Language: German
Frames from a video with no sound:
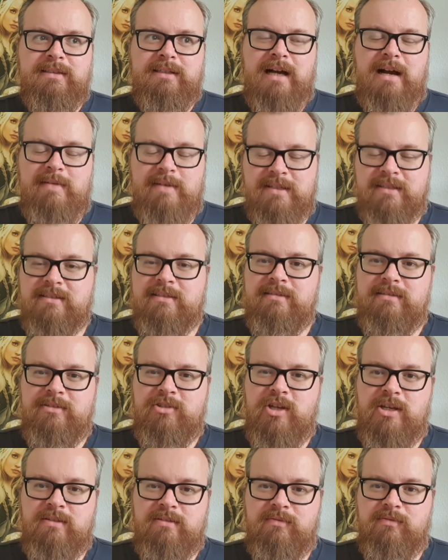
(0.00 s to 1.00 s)
Aber es ist
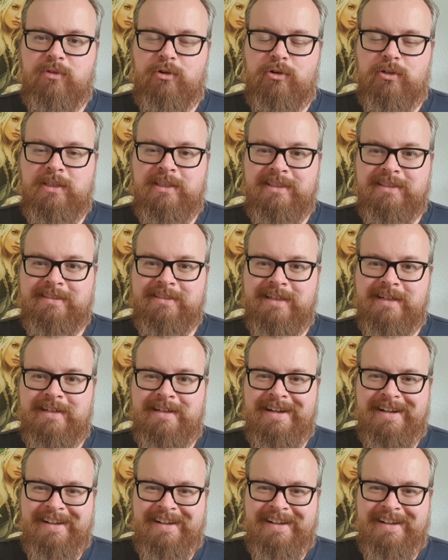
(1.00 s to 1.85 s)
Jason Voorhees, ja.